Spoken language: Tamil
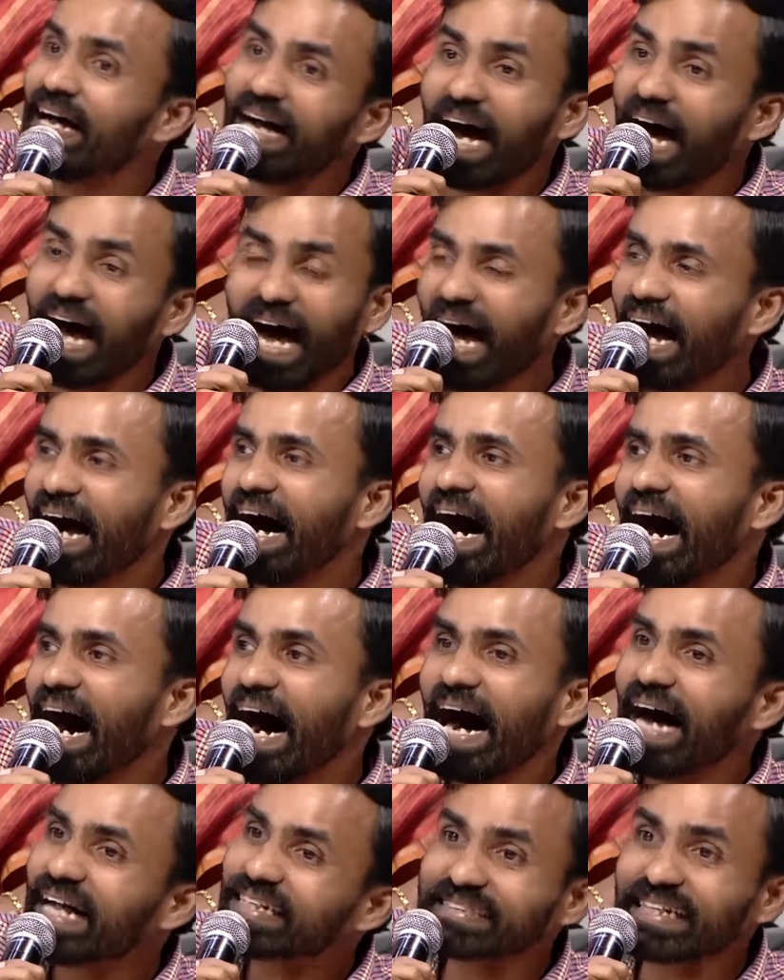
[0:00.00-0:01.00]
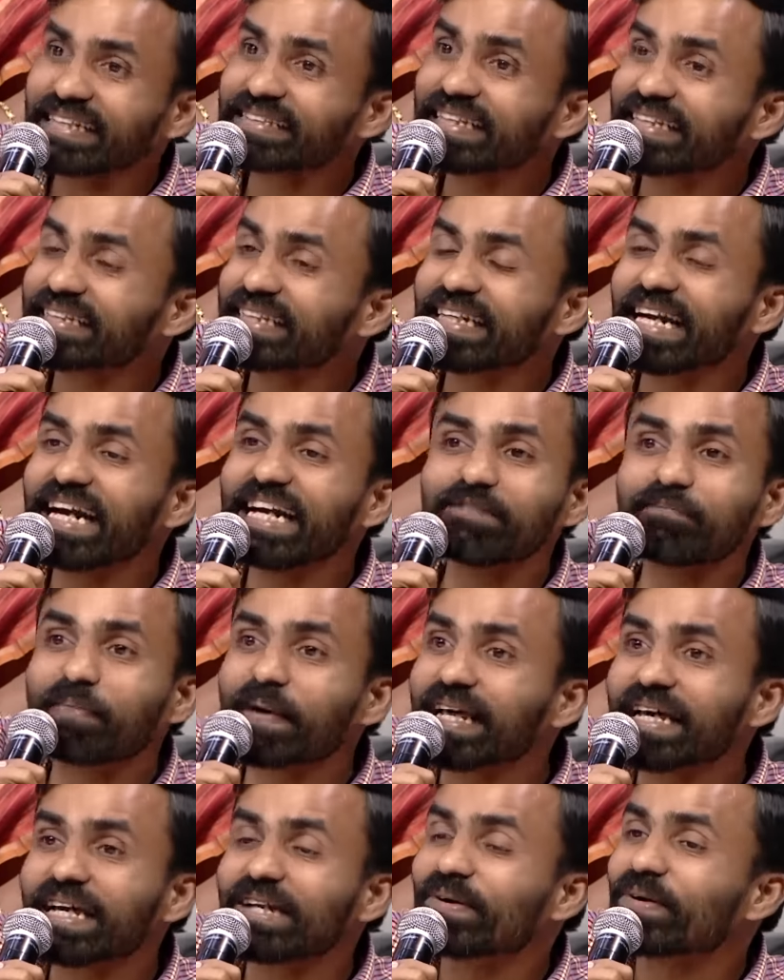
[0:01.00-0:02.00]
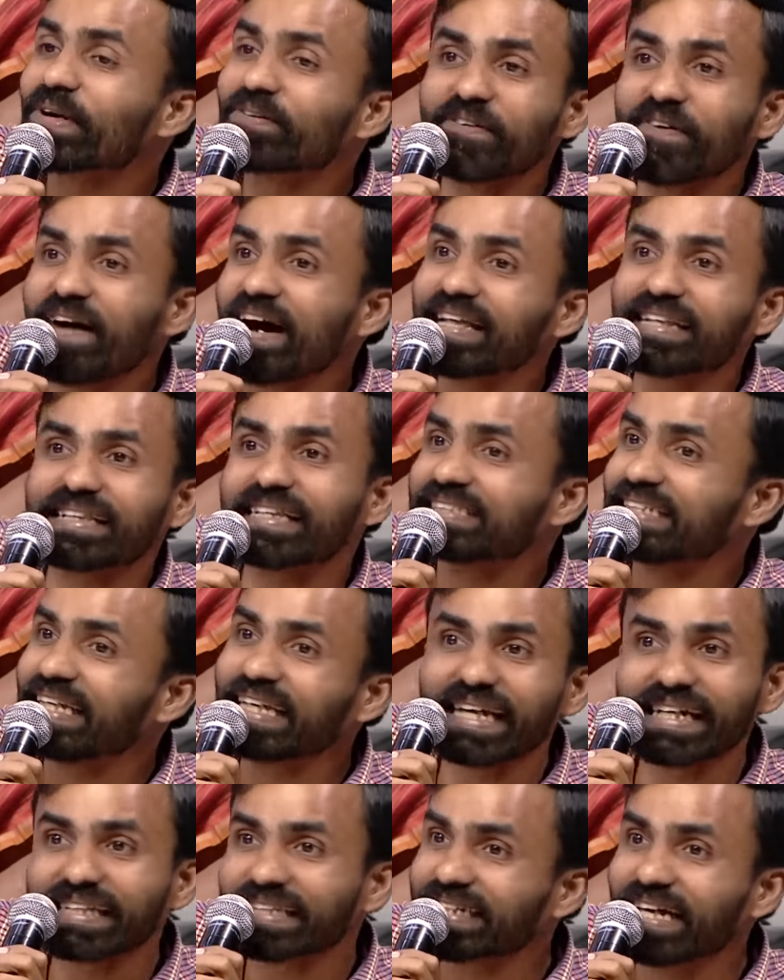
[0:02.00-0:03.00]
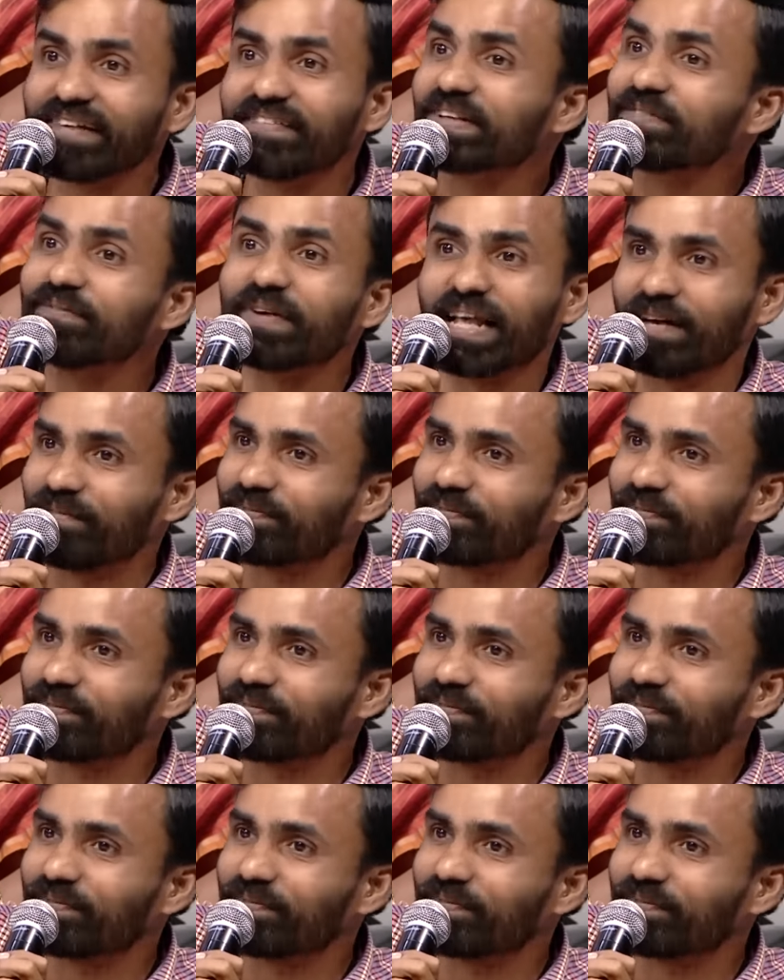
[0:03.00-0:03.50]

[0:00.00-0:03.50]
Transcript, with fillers: பேசுங்க சத்தத்தின் அடிப்படையில் ஒரு விவாதத்தை ஜெயிக்கிறது நான் விரும்பல